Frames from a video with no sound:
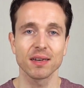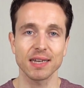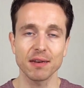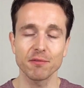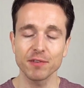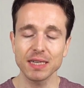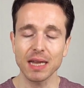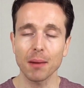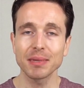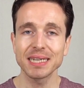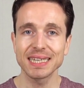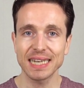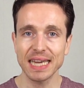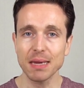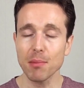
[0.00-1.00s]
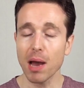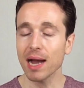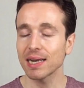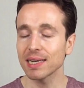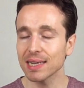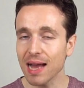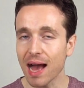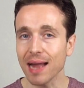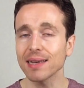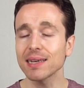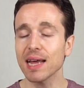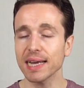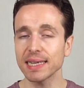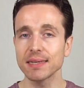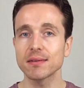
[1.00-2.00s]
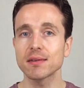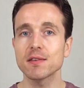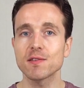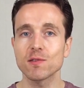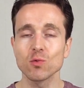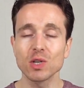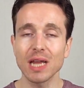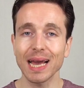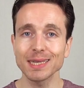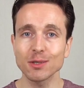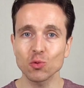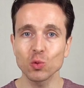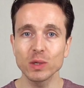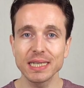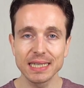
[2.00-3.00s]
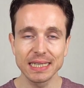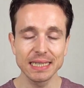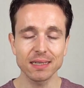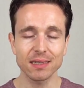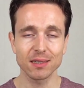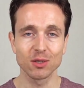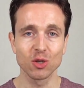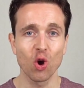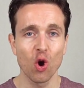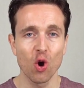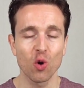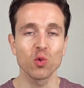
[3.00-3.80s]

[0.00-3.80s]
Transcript: Denn Vitamin D-Mangel kann deine Gesundheit ruinieren